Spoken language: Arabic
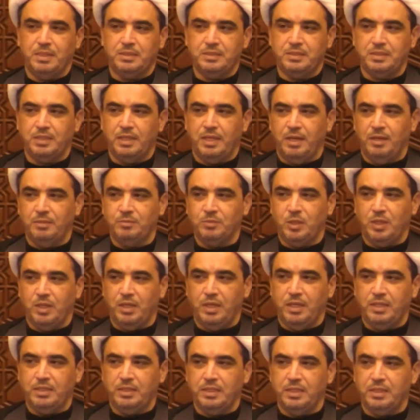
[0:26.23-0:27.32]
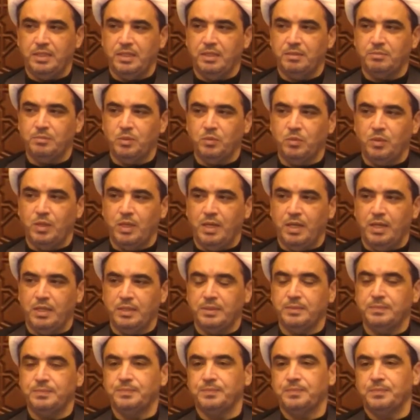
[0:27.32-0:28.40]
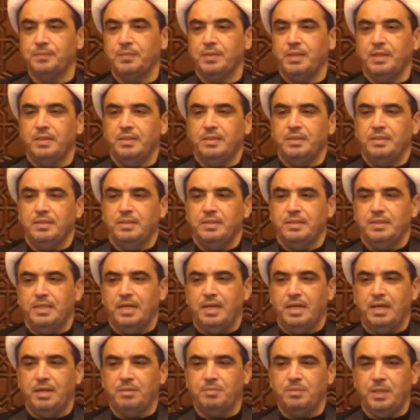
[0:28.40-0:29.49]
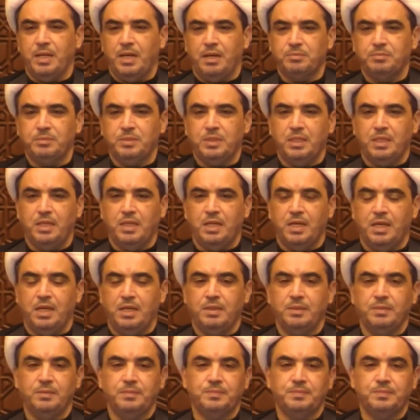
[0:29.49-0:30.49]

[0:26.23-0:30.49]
السلام عليك يا مولاي يا أبا عبد الله